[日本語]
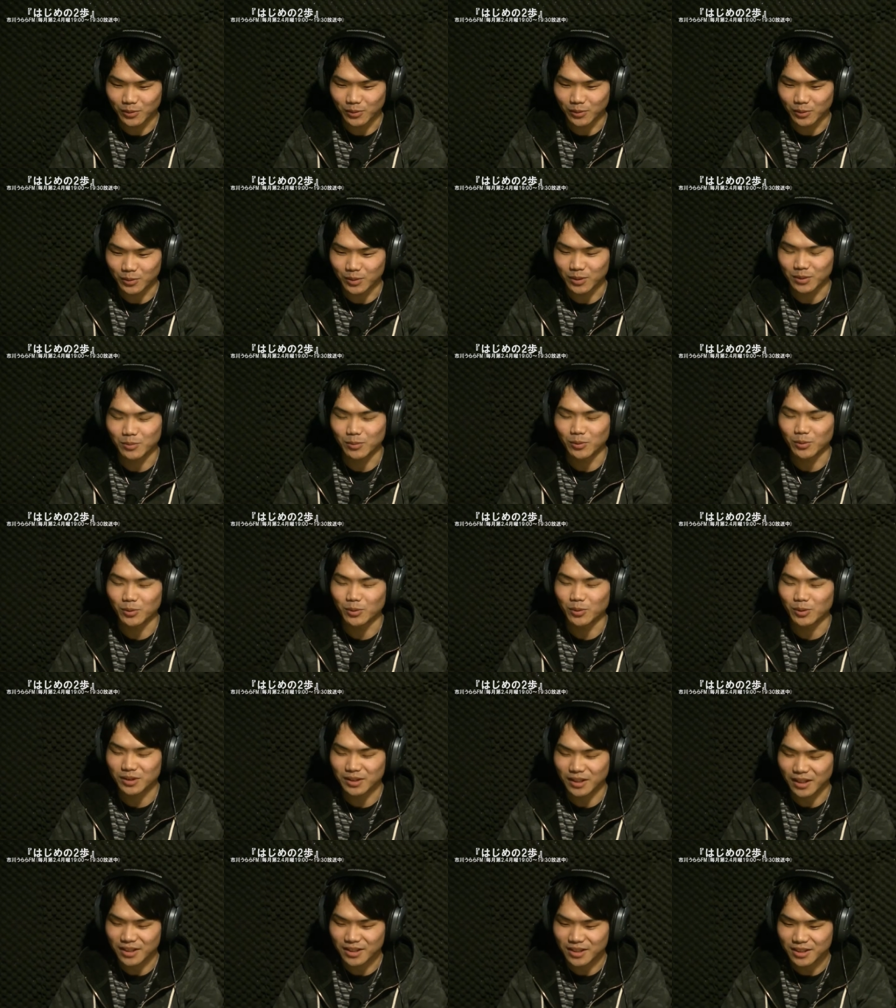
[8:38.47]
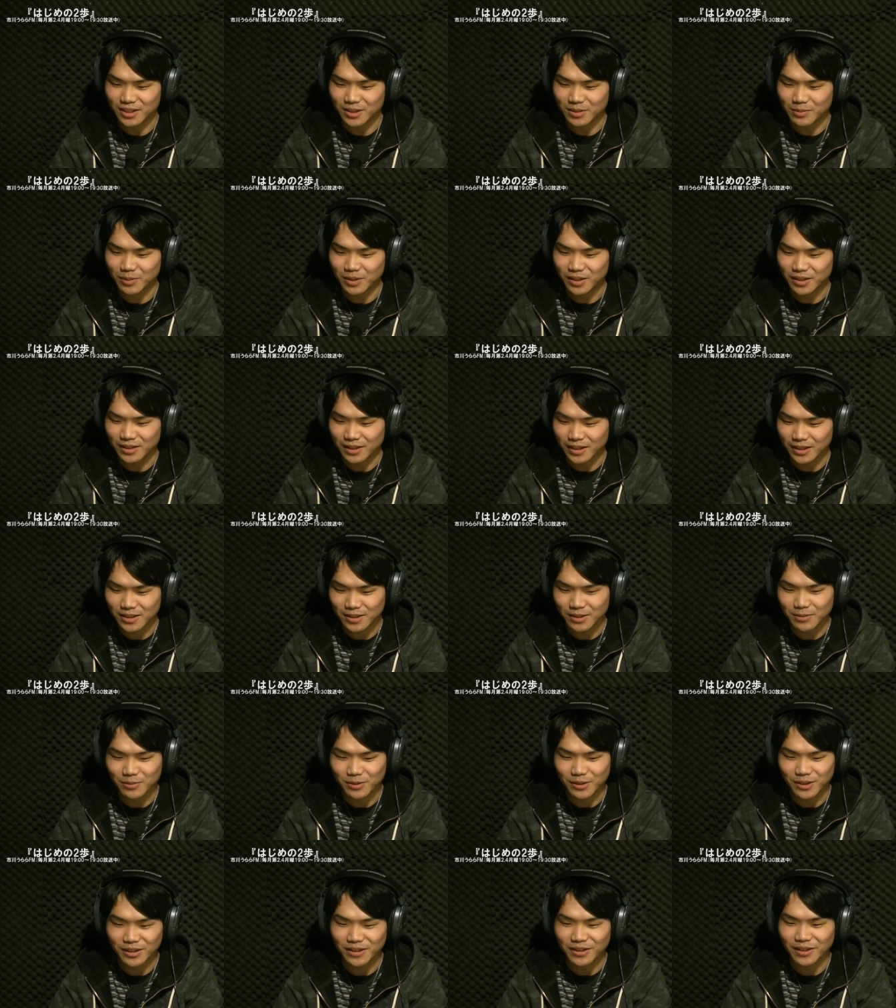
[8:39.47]
当にもう刺身久し
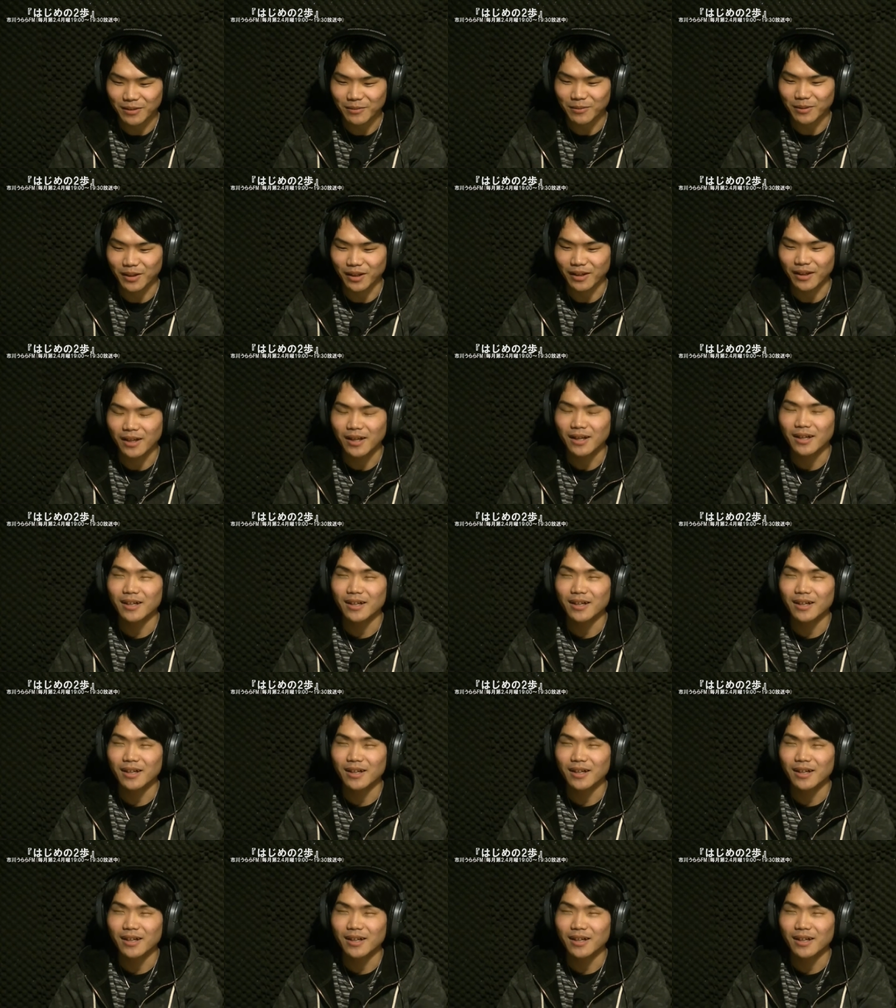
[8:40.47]
ぶりに食べて